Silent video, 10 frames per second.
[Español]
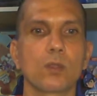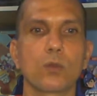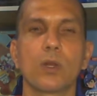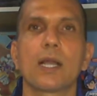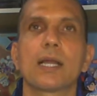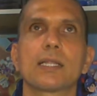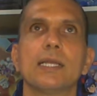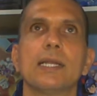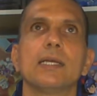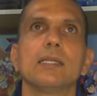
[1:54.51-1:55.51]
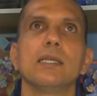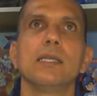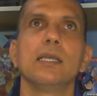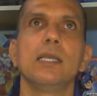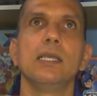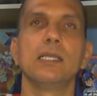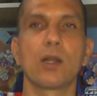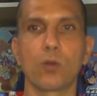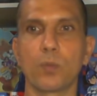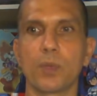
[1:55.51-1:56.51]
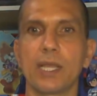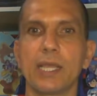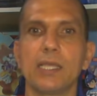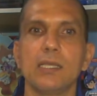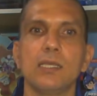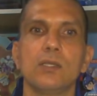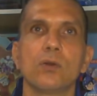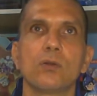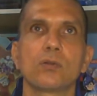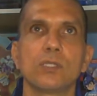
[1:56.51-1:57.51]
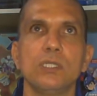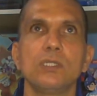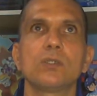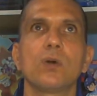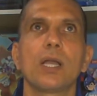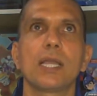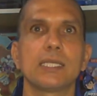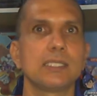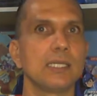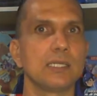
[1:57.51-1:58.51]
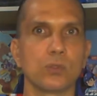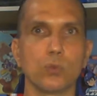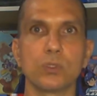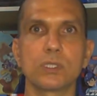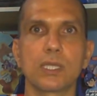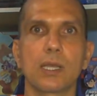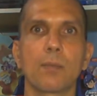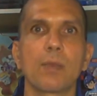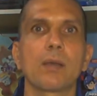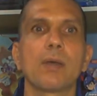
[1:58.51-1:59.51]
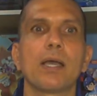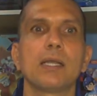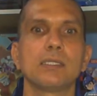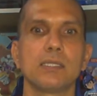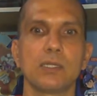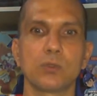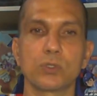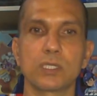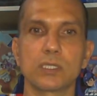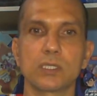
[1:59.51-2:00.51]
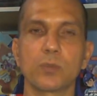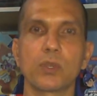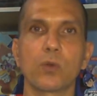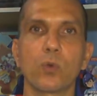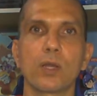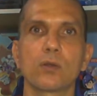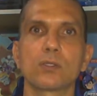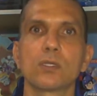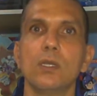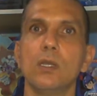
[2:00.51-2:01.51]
con la cartera. Eh, ya lo compré y yo los insto a que si les gusta Mega Man, si les gustan ese tipo de juegos